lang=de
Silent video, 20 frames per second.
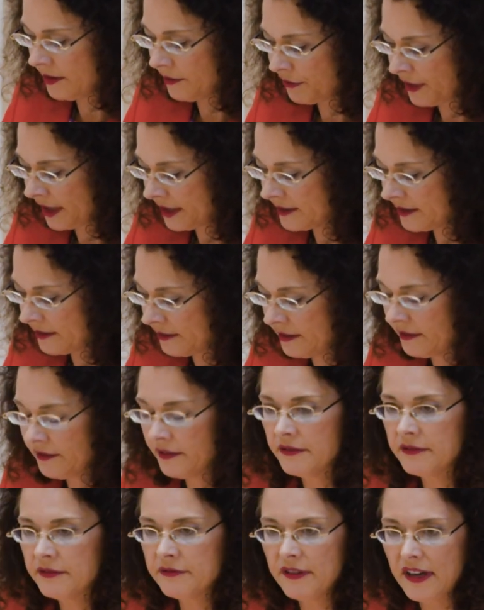defekte
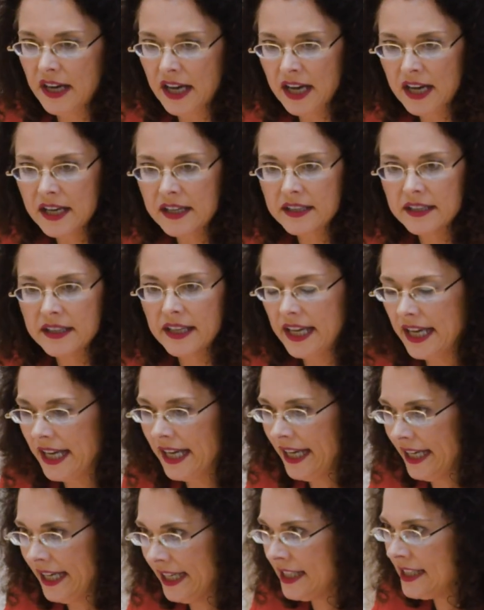Ware
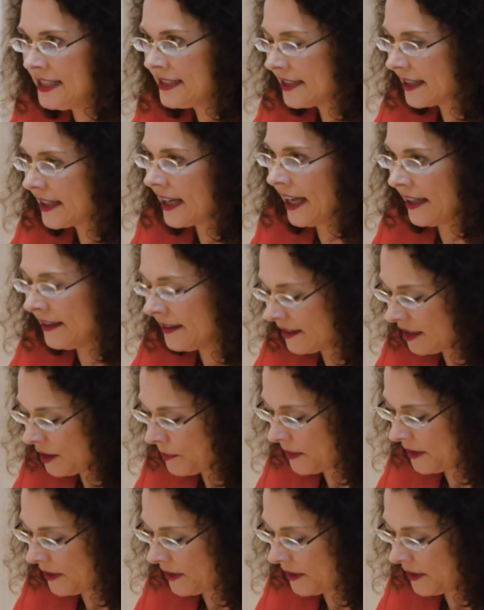erhält, kann sich